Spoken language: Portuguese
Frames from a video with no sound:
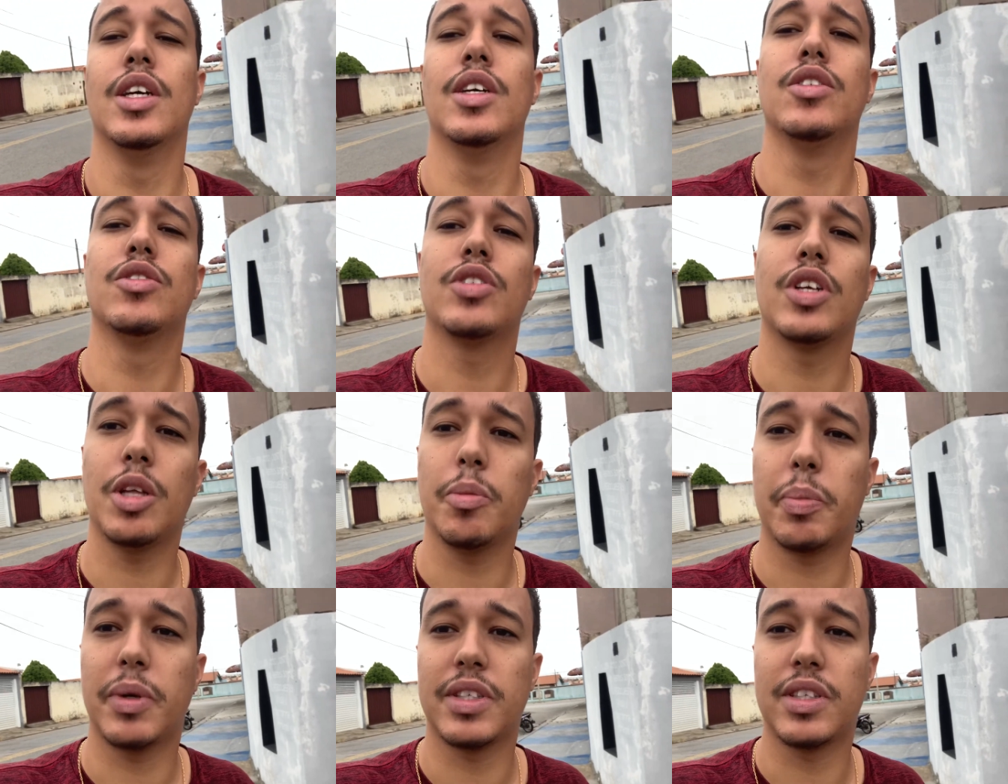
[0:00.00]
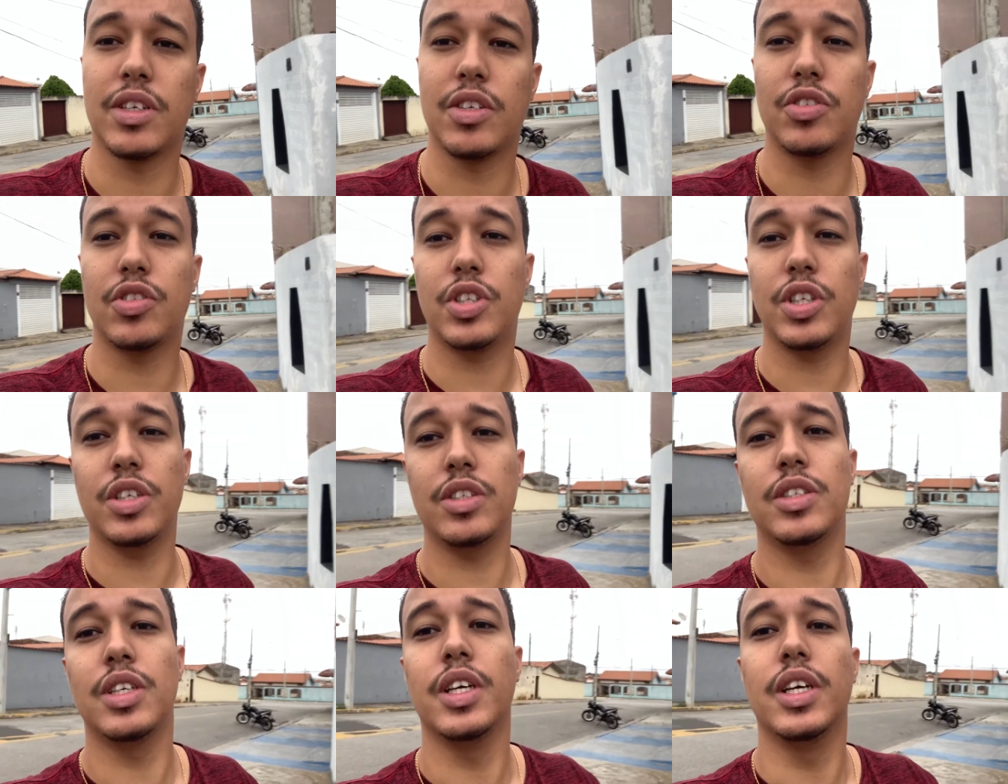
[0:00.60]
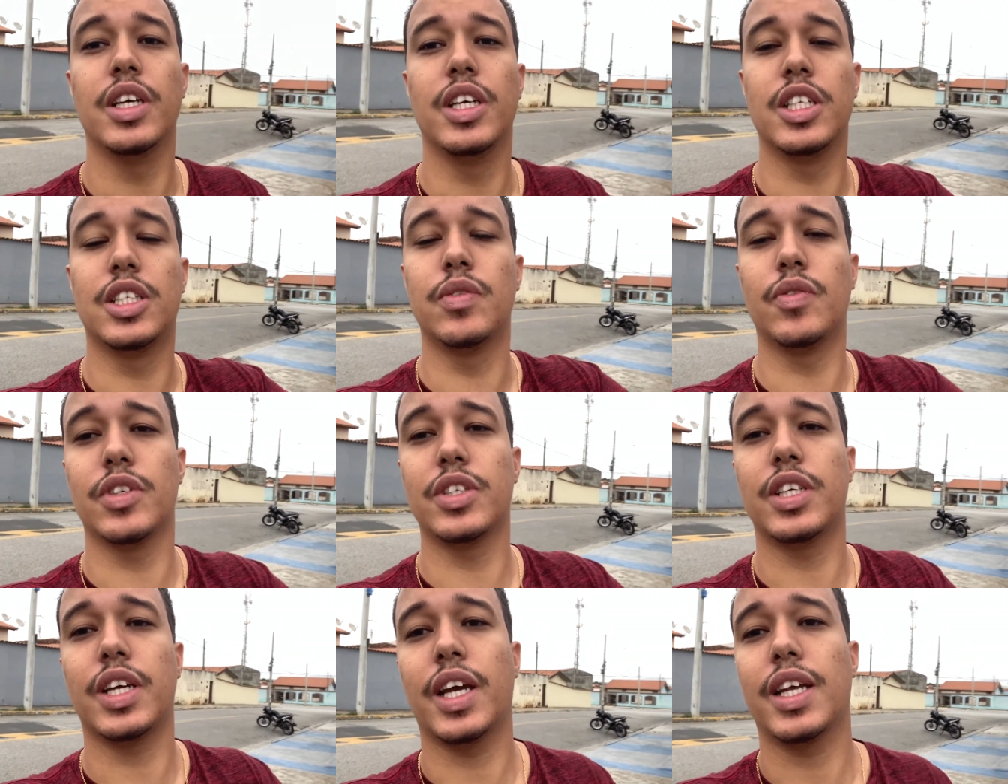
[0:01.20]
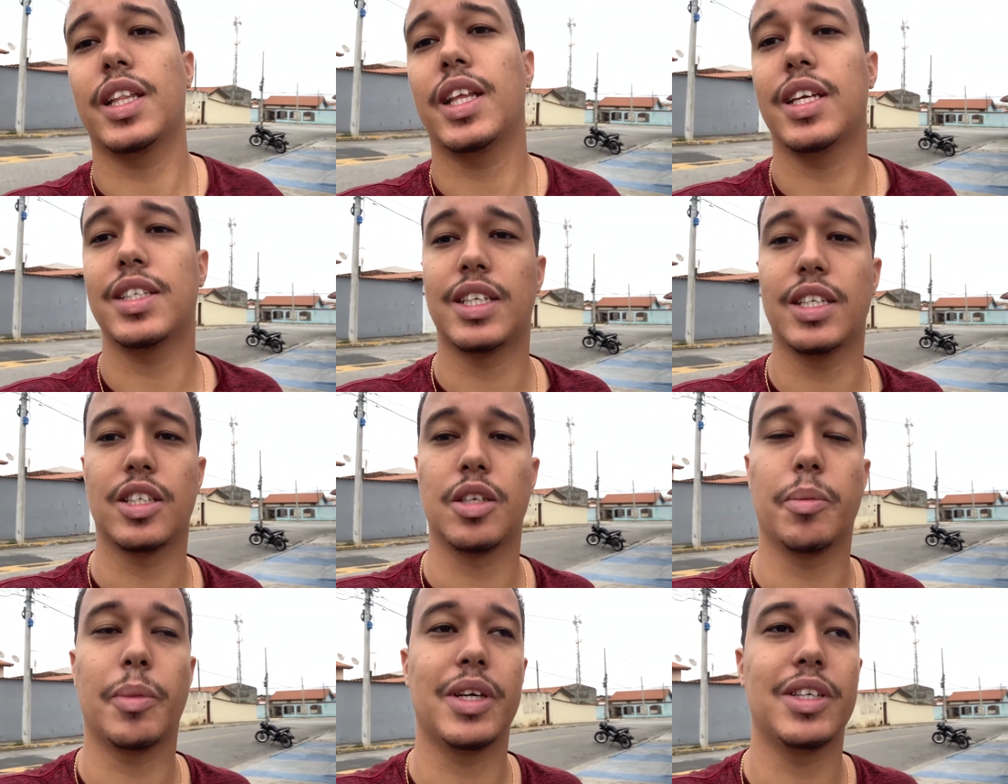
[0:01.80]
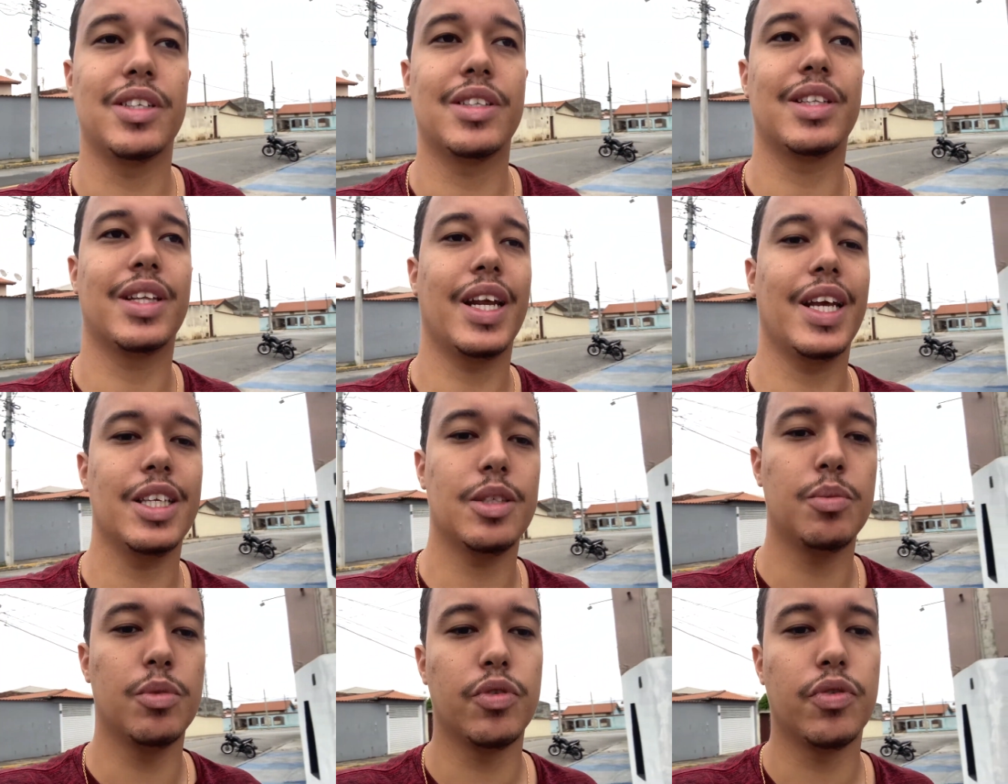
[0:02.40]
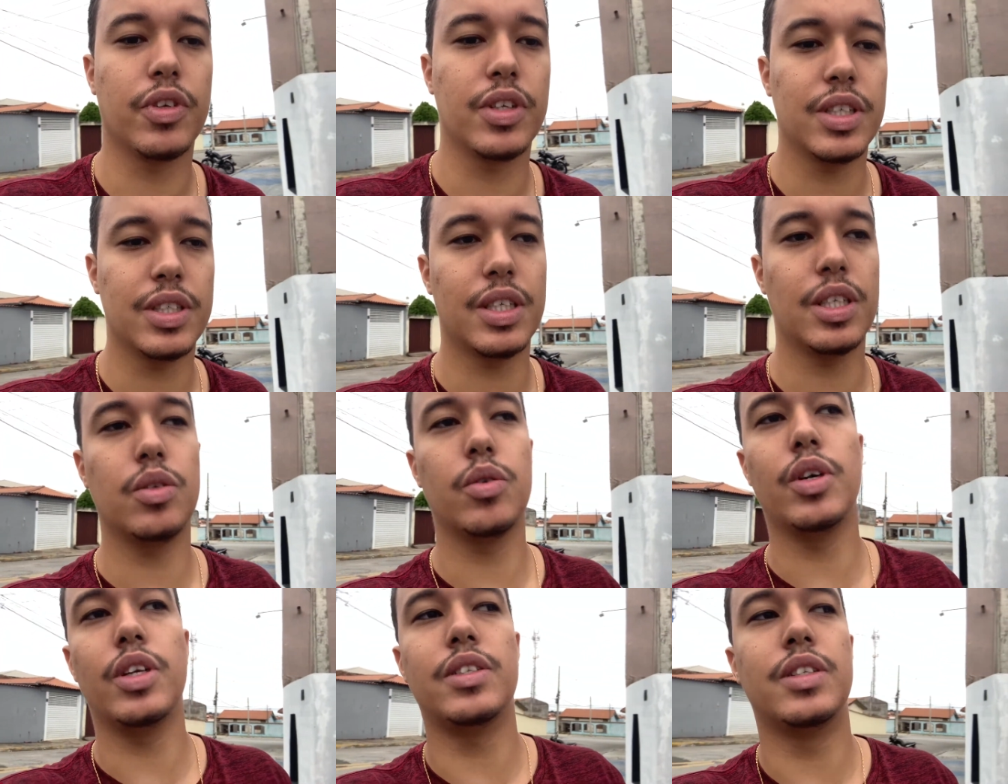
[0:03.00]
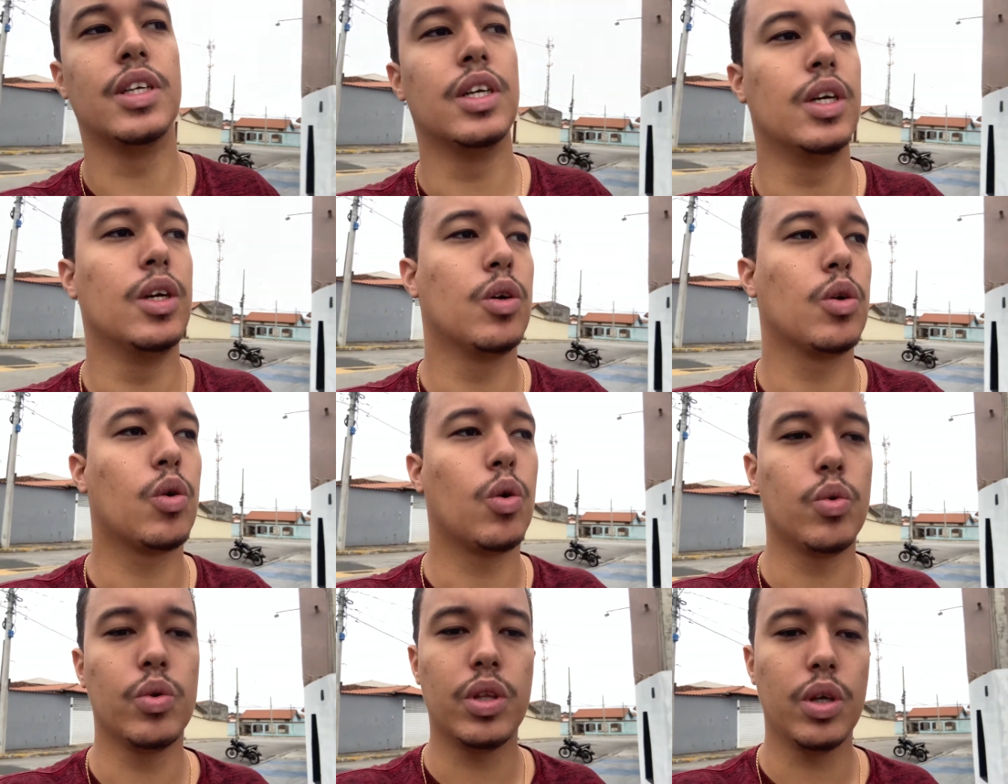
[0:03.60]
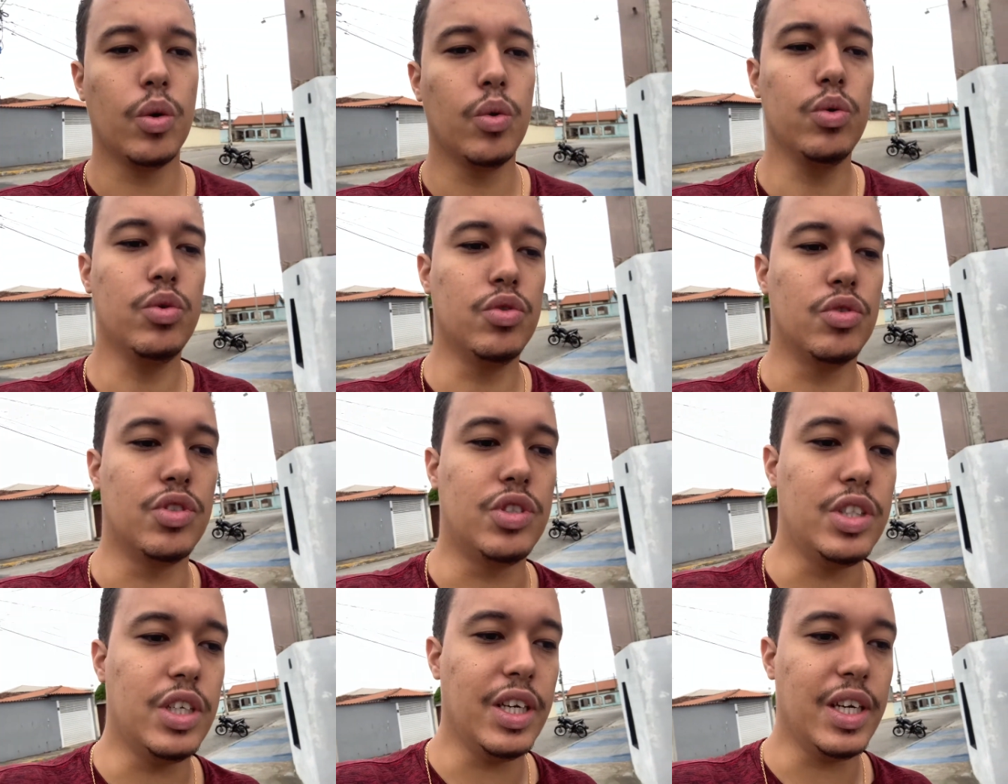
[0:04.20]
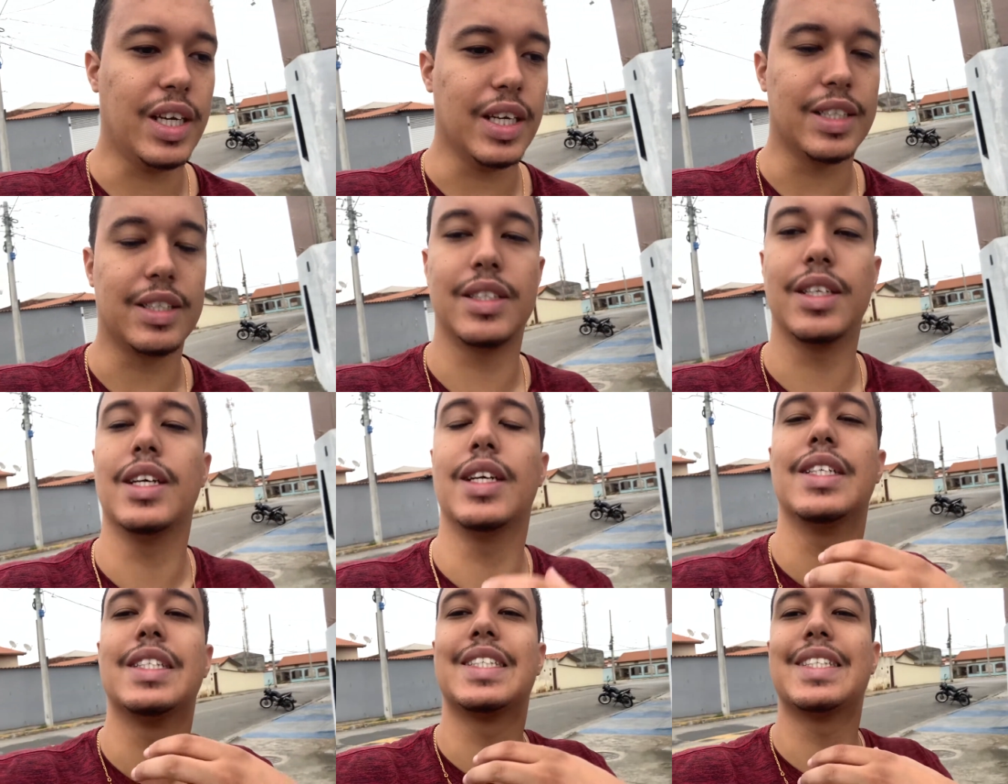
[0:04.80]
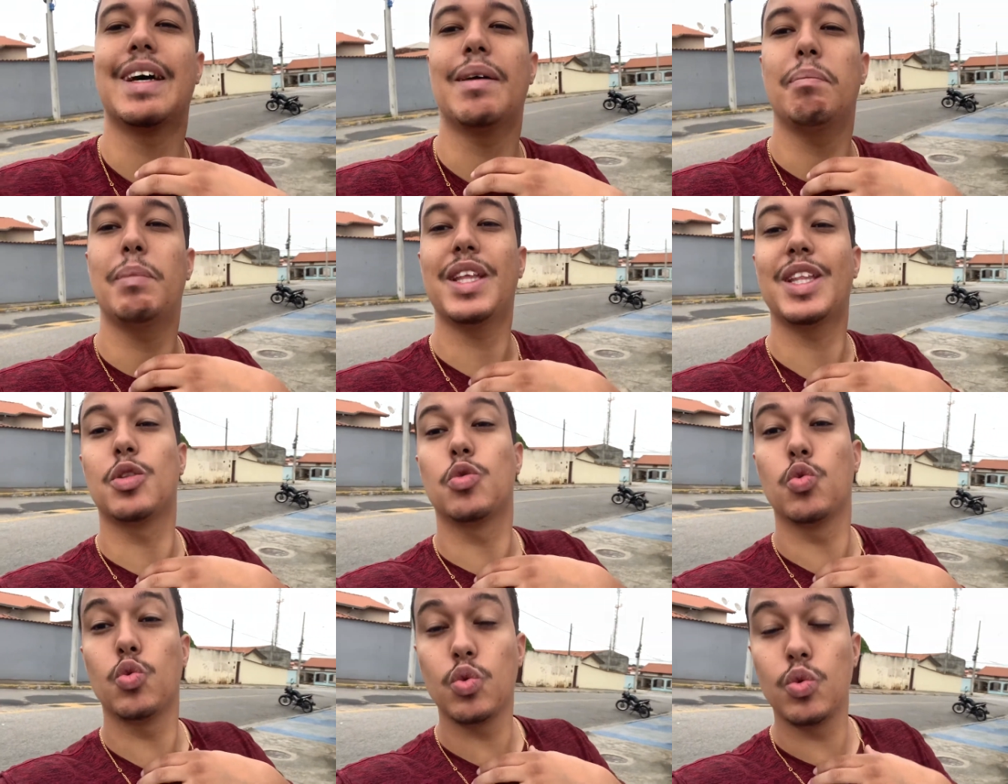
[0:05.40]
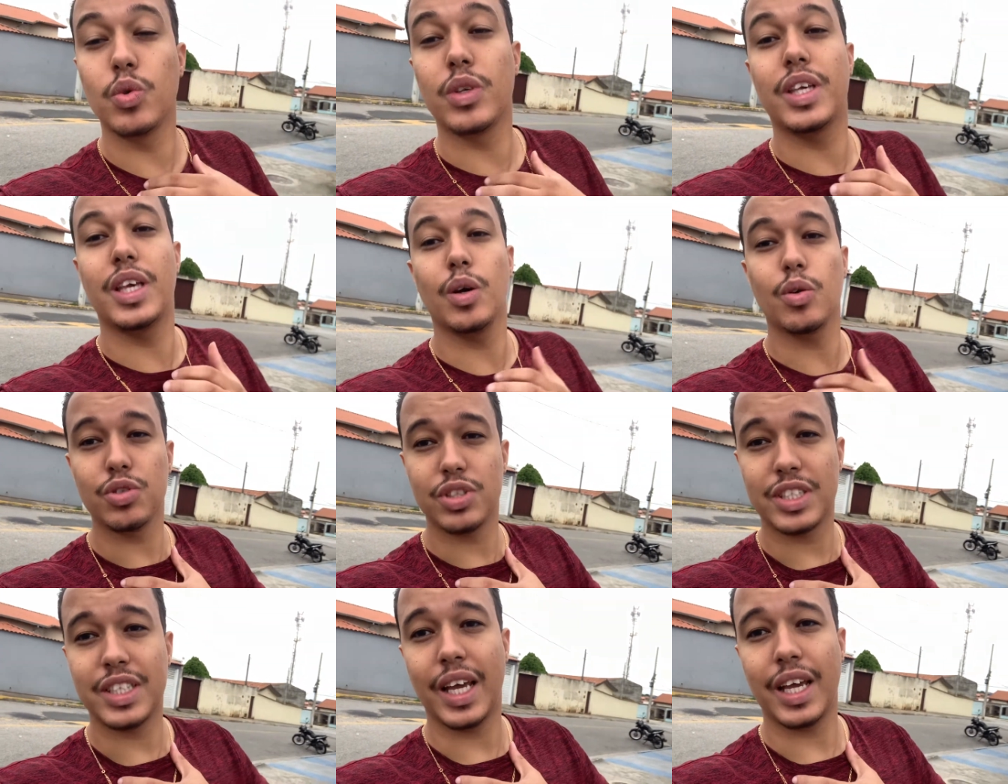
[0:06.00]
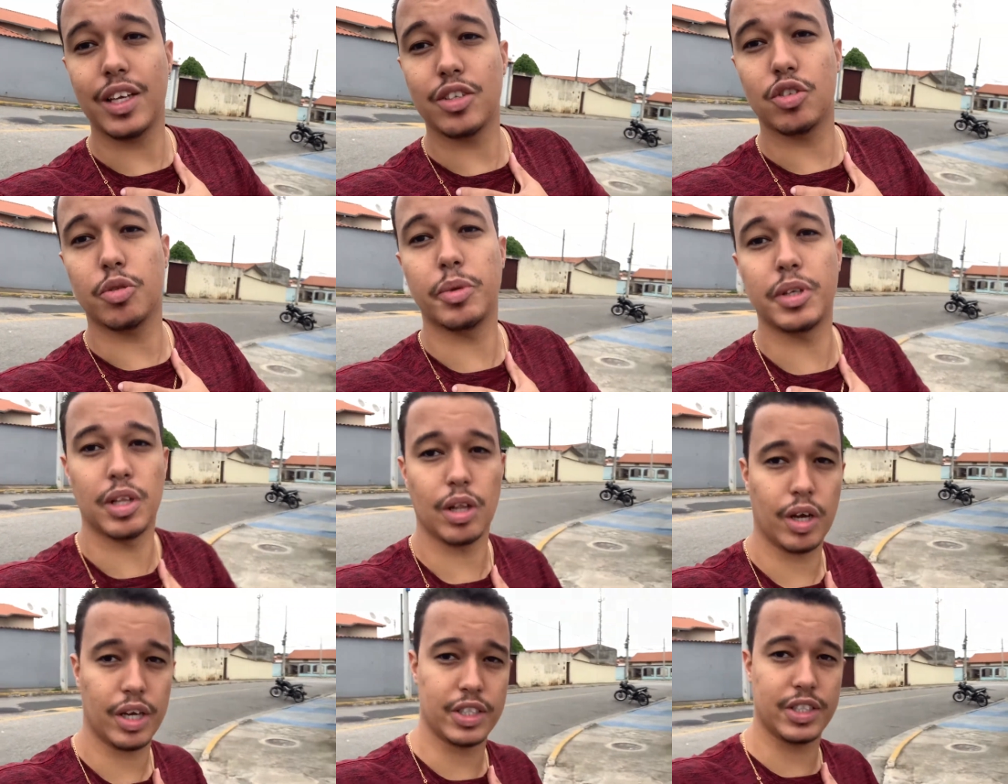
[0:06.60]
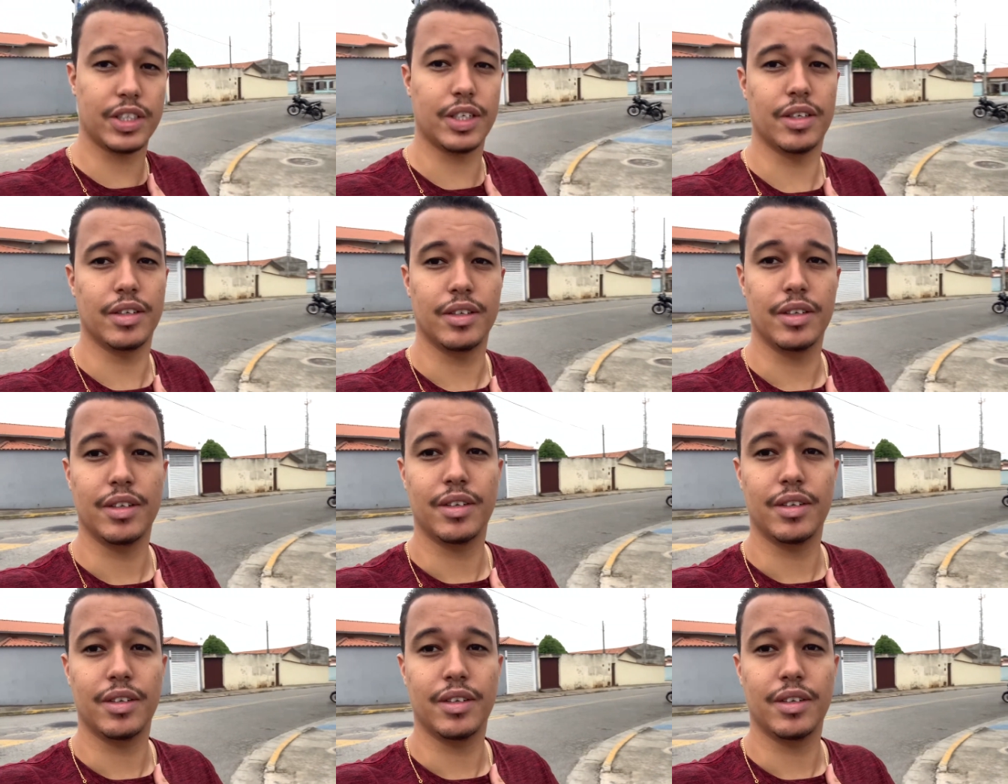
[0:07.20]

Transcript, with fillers: só de peças jeans. E se você quer ter acesso a mais de 3 mil fornecedores, conteúdos, dicas, saber tudo que eu sei sobre loja,